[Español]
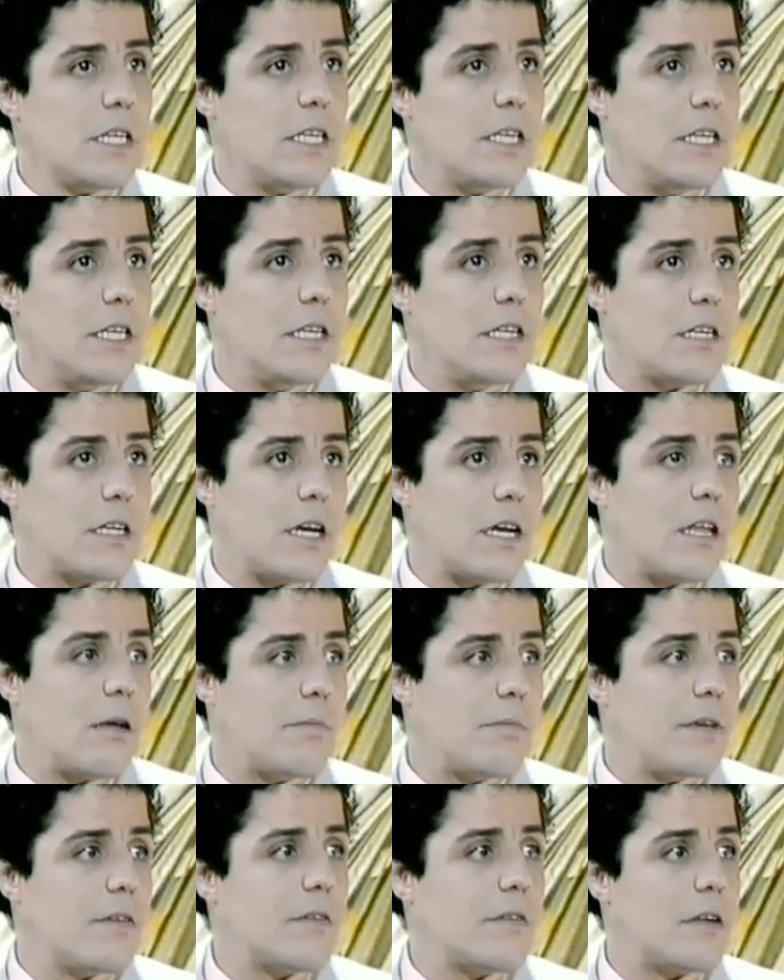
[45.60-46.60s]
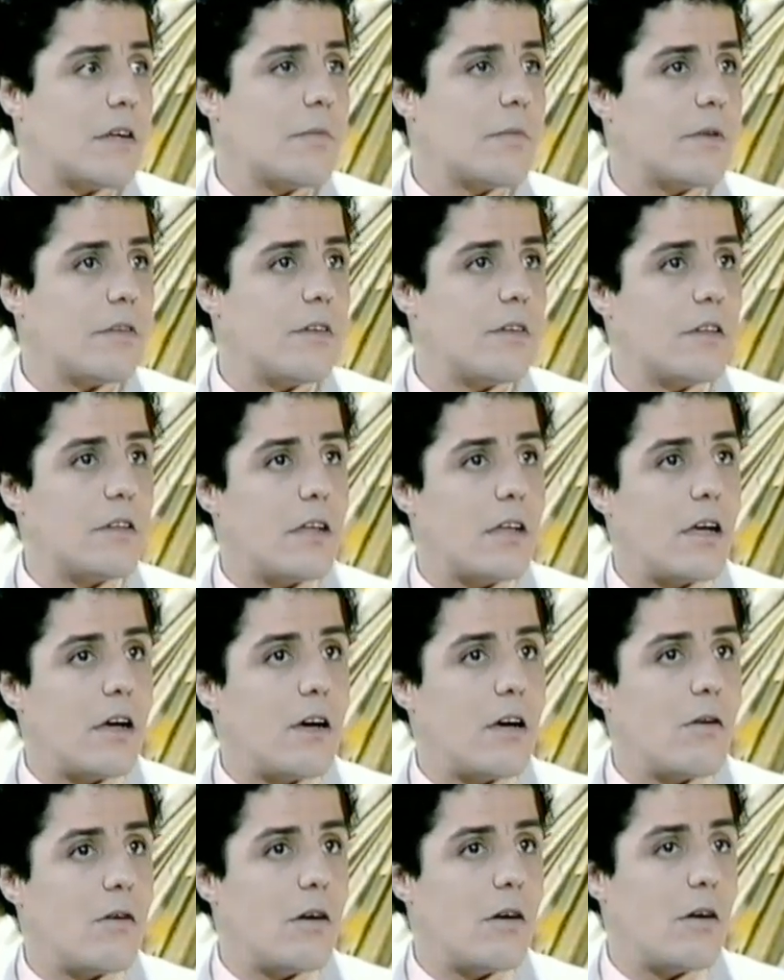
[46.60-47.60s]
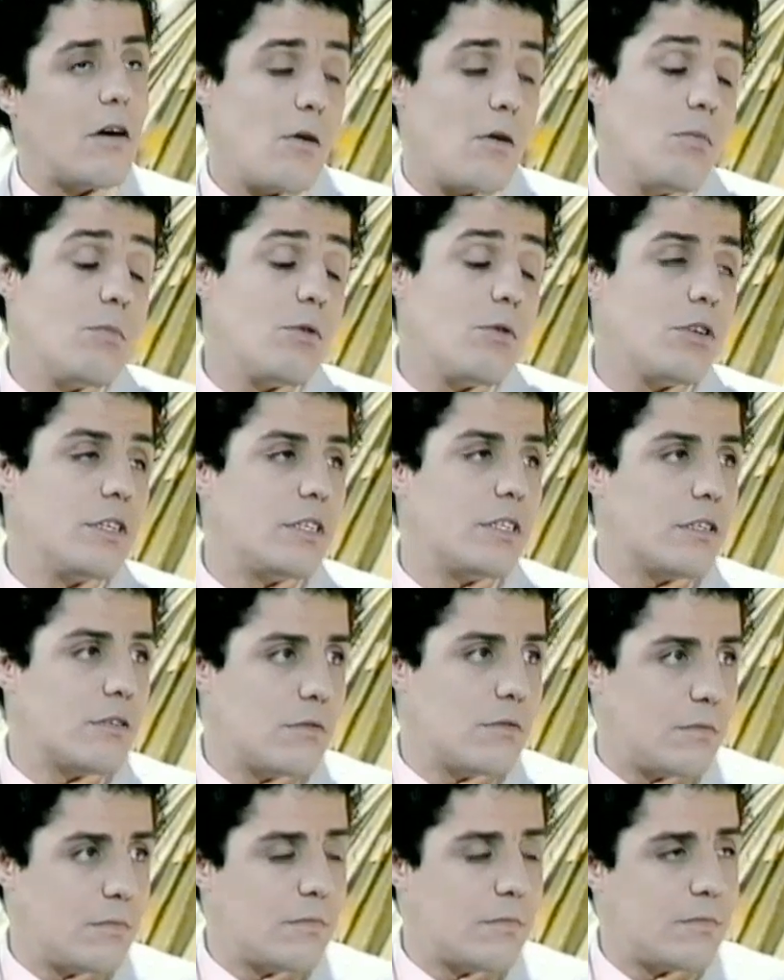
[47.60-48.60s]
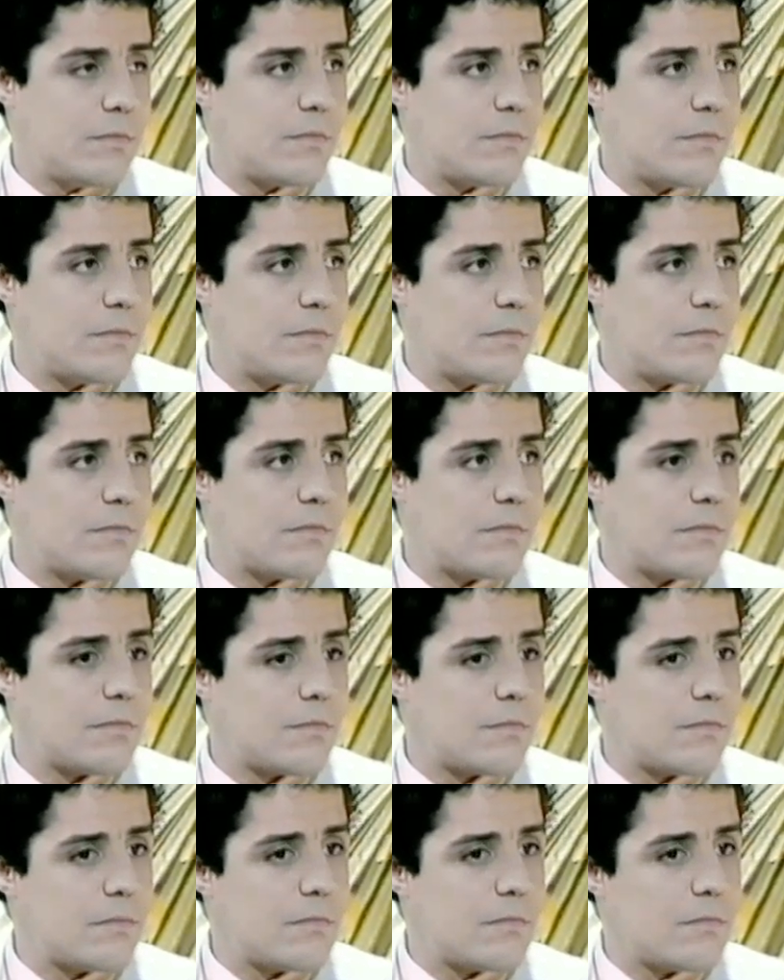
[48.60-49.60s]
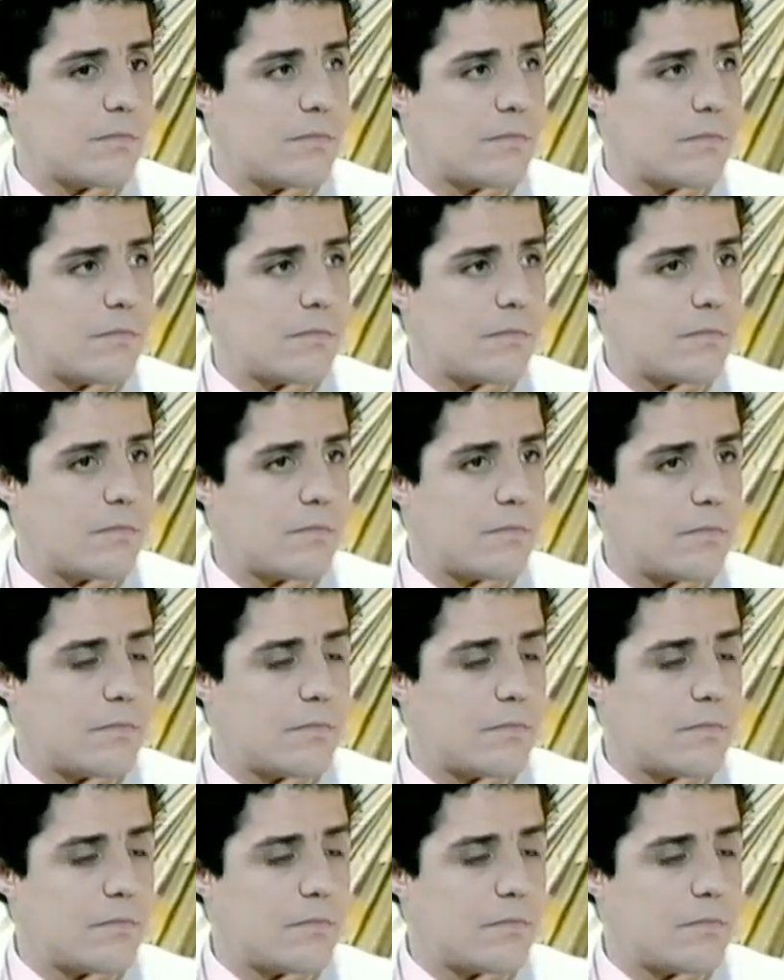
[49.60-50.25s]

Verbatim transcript: y cada pieza representa a un político. Ahora hablaremos del